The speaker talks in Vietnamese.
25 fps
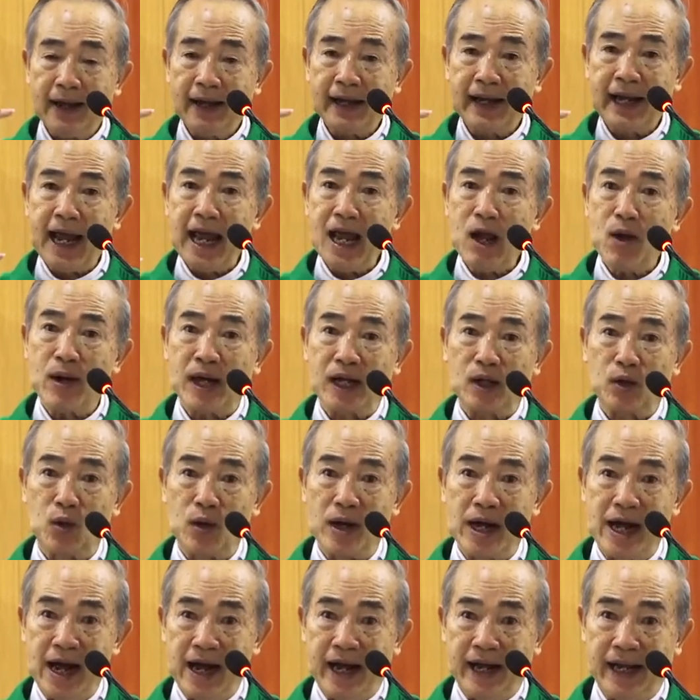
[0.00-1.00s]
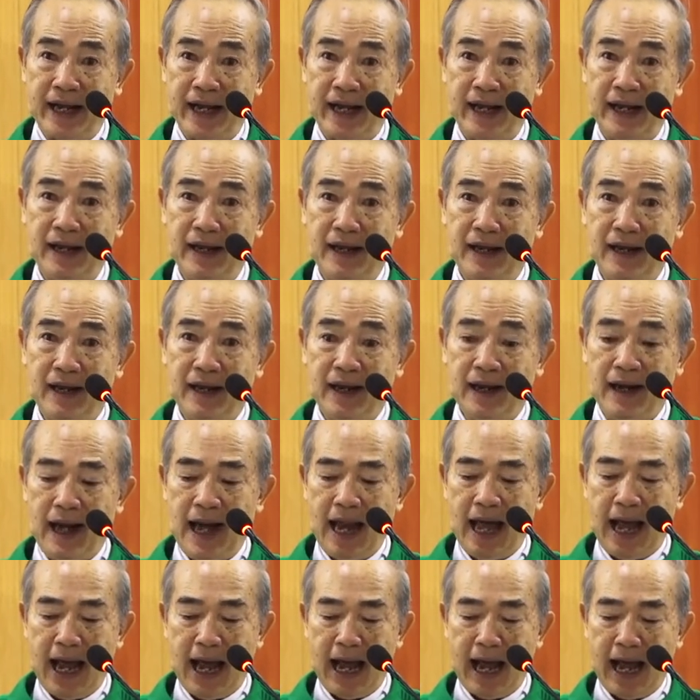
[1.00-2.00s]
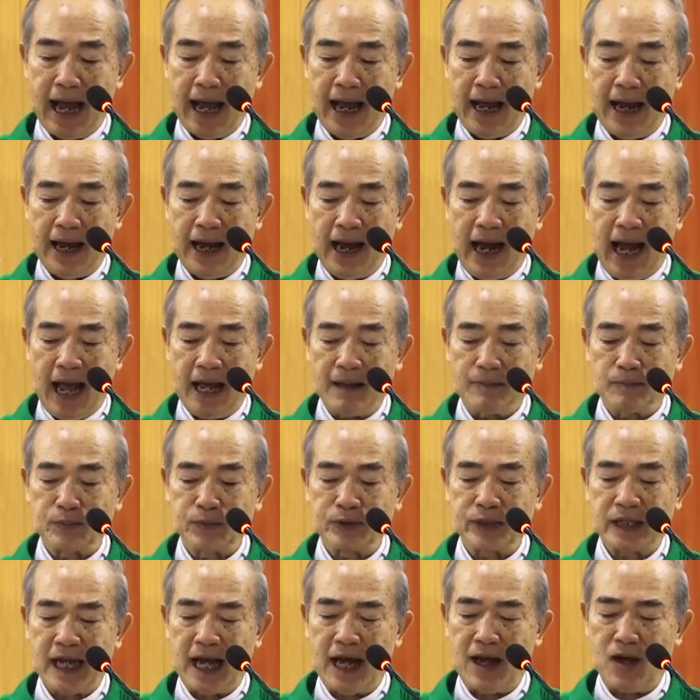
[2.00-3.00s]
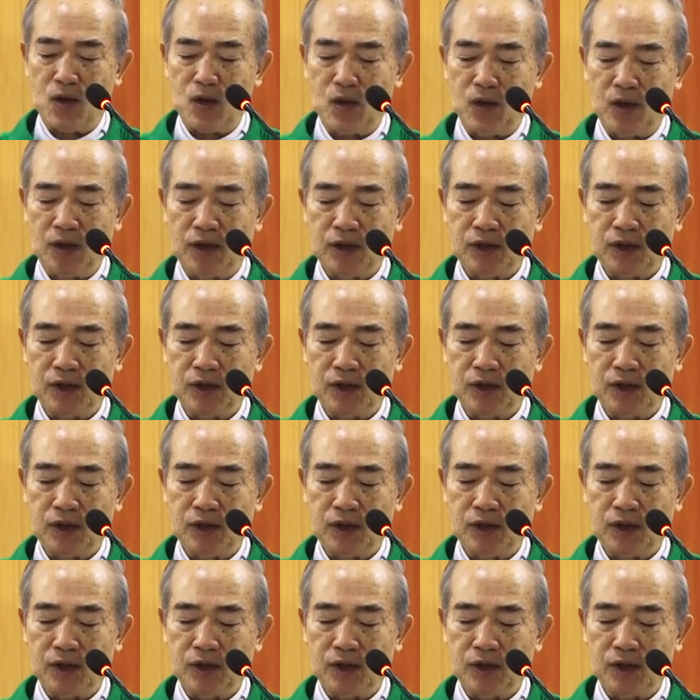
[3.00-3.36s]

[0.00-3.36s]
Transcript: kế hoạch của người là làm sao